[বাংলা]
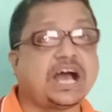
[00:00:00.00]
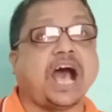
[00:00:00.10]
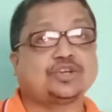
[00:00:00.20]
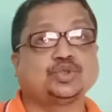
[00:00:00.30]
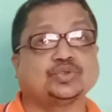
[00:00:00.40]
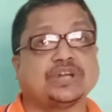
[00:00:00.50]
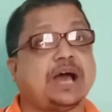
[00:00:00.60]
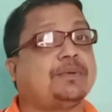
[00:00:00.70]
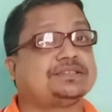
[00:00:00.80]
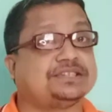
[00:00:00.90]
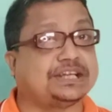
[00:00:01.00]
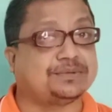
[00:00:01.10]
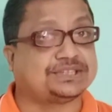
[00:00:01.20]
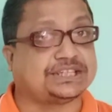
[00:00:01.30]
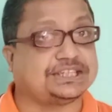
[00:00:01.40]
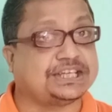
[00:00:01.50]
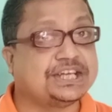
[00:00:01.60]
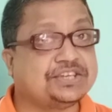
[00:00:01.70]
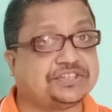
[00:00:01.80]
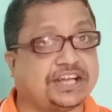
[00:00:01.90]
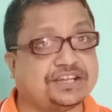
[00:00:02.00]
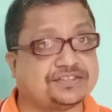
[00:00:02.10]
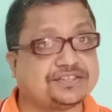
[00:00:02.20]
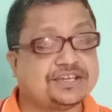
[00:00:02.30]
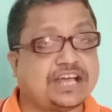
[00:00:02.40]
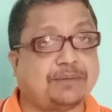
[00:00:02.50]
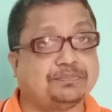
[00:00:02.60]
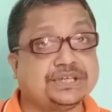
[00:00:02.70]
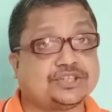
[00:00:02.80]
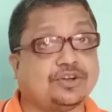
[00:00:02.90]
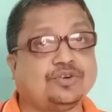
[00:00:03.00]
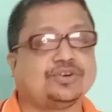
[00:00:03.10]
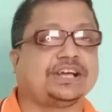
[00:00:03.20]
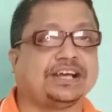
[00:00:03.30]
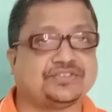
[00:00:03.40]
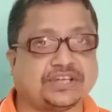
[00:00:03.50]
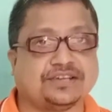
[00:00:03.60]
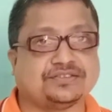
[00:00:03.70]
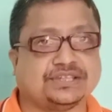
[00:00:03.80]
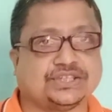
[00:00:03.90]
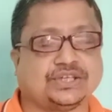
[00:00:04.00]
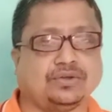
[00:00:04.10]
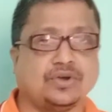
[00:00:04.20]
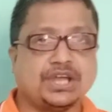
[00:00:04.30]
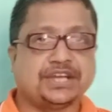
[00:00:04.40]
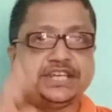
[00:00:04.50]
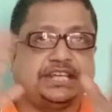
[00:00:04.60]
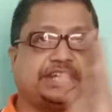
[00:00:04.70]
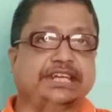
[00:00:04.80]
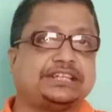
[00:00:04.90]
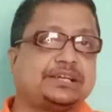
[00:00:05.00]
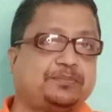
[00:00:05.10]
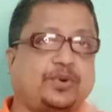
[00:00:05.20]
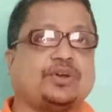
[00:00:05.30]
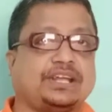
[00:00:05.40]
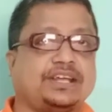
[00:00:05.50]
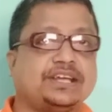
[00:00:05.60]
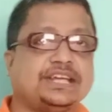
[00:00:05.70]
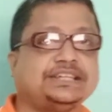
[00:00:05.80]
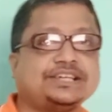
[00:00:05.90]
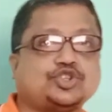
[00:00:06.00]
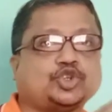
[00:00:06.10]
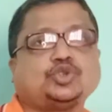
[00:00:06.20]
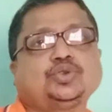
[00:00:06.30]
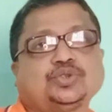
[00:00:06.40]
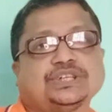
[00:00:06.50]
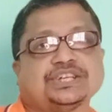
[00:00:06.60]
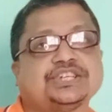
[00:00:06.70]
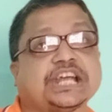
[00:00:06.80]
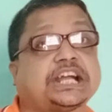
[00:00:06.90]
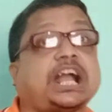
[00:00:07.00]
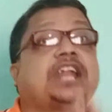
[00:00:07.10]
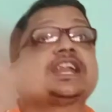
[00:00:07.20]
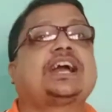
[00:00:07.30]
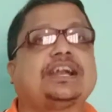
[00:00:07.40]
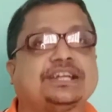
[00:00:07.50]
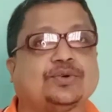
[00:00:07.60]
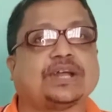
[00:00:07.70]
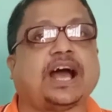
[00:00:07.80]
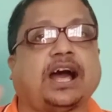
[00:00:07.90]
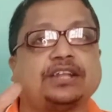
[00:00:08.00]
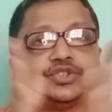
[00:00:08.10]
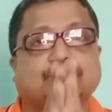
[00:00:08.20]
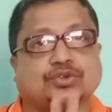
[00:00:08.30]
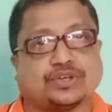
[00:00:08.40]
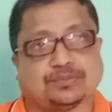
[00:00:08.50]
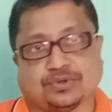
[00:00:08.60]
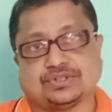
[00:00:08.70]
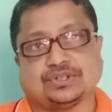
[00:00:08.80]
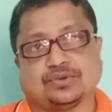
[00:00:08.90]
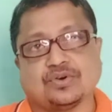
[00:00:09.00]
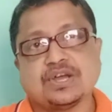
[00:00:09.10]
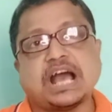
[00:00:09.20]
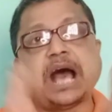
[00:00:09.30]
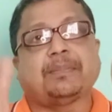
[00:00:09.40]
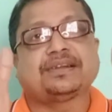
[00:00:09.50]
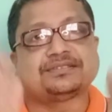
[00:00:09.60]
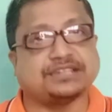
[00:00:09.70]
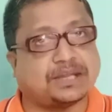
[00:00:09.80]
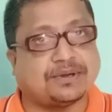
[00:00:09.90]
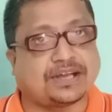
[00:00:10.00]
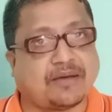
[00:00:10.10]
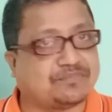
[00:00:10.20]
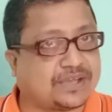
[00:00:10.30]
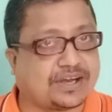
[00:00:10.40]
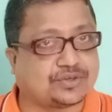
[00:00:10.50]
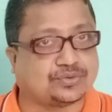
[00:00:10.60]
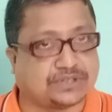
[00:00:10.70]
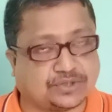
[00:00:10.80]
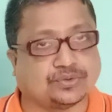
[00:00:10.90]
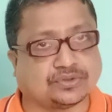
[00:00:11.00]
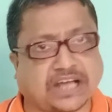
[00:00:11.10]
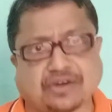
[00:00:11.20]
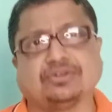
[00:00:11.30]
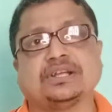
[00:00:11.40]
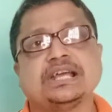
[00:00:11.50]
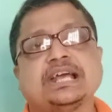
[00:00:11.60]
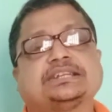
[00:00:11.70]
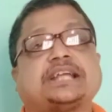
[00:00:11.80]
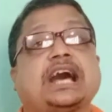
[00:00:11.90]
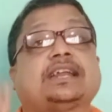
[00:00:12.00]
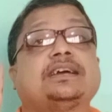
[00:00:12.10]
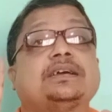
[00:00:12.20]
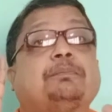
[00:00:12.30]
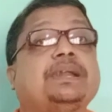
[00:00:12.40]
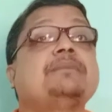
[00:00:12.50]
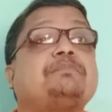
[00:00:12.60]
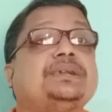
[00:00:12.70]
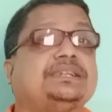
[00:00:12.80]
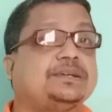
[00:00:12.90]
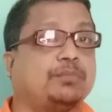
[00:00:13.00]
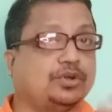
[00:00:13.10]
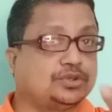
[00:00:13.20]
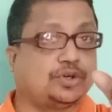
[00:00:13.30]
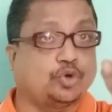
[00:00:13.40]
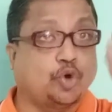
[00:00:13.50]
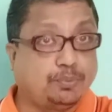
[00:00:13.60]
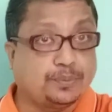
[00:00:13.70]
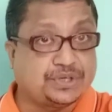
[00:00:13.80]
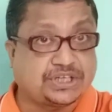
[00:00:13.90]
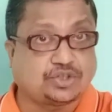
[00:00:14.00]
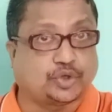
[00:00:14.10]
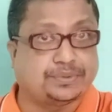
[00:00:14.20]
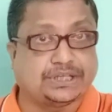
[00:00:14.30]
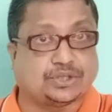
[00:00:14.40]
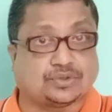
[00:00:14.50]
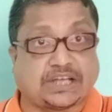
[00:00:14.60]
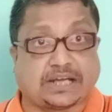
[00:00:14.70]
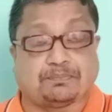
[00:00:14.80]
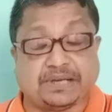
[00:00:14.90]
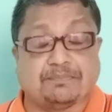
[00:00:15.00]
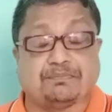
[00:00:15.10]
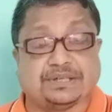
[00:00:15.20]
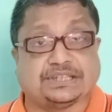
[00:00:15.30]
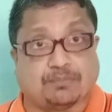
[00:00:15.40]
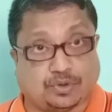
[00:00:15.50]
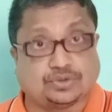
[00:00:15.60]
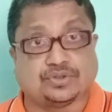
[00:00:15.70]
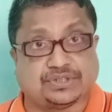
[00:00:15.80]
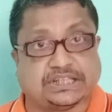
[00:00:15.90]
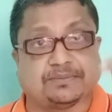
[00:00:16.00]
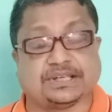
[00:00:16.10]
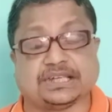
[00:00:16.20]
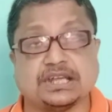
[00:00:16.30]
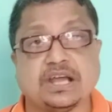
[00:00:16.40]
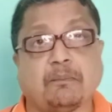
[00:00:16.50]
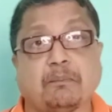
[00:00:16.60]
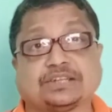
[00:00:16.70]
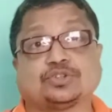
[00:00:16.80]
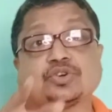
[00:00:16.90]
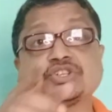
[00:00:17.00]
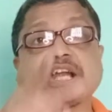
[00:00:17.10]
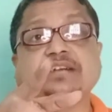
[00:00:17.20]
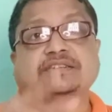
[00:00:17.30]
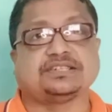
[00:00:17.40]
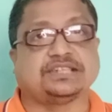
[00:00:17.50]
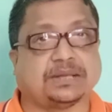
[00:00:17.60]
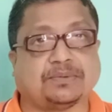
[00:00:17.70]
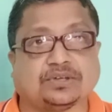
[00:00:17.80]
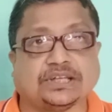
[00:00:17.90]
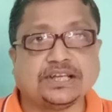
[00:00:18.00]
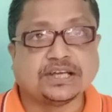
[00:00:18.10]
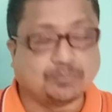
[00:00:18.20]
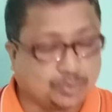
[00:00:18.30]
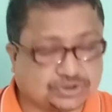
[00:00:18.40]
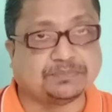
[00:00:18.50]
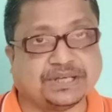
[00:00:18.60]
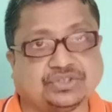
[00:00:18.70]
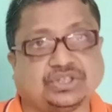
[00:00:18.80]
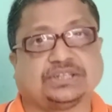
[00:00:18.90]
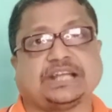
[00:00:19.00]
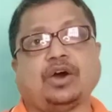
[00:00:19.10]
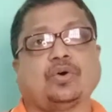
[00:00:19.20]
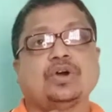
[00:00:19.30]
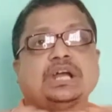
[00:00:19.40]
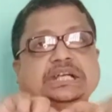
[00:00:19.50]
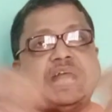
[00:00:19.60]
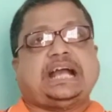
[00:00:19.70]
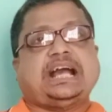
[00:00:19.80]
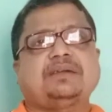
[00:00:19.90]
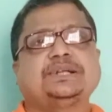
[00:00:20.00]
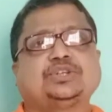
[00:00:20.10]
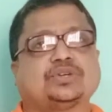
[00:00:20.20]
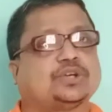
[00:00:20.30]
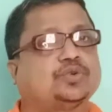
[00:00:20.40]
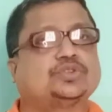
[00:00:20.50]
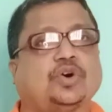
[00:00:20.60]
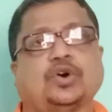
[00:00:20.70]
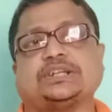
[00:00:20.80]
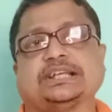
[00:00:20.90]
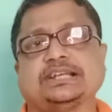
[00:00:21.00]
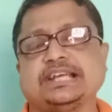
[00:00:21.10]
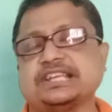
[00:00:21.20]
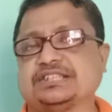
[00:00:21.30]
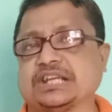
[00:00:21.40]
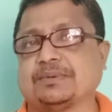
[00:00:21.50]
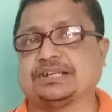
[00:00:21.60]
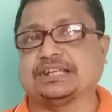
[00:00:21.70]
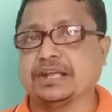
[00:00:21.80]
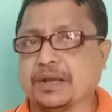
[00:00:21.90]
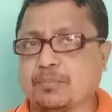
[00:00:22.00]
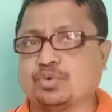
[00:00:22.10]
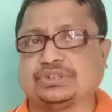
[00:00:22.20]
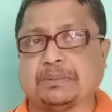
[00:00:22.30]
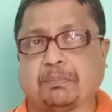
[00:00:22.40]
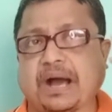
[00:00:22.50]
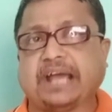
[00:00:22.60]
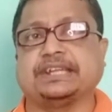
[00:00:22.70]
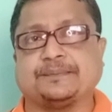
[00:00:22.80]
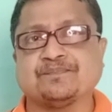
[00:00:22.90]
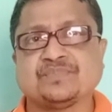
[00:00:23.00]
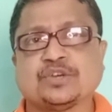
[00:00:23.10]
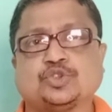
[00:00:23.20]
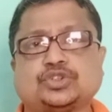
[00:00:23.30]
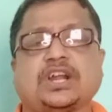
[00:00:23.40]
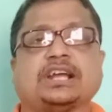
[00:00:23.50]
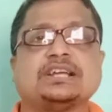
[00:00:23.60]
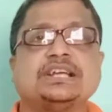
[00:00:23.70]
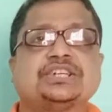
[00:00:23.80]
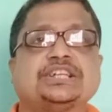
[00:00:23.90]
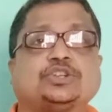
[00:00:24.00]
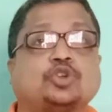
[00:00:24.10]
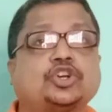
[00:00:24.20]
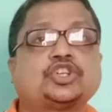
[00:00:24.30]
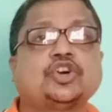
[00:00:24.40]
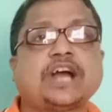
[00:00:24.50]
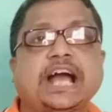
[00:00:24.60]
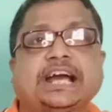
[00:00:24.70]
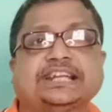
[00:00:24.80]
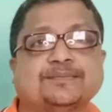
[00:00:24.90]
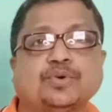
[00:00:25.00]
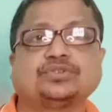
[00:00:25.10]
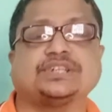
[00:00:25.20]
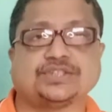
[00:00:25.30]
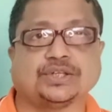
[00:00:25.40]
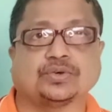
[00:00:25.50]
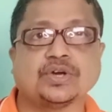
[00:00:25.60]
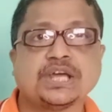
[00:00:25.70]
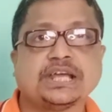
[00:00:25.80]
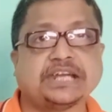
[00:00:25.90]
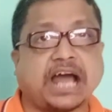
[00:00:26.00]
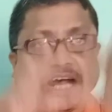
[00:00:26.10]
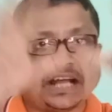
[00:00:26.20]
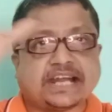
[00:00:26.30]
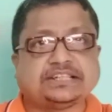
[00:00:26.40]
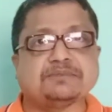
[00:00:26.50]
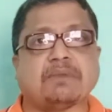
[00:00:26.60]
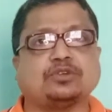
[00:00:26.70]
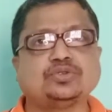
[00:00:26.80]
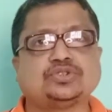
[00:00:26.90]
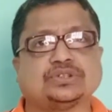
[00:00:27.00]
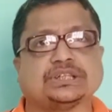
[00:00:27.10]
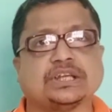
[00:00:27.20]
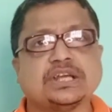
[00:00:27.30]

আসুন আমার সিনেমার সাথে চ্যালেঞ্জ বিশ লক্ষ টাকার চ্যালেঞ্জ দিয়েছিল ঠিক ঈদের পরে ঈদের চতুর্থ দিন সে কান্নাকাটি করে হাত জোর করে বলেছিল আমার সিনেমাটা আপনারা একটু দেখুন কারণ তার প্রেম প্রীতির বন্ধন অপবিশ্বাস অভিনীত তার প্রেম প্রীতির বন্ধন সিনেমাটি মাত্র ষাটটি সিনেমা হলে মুক্তি পেয়েছে তাও ঢাকার ভিতরে কোনো হলে এই সিনেমাটি মুক্তি পায়নি সুতরাং সে দর্শক আকালে ভুগতেছিল ঢাকার একটি মানুষ যদি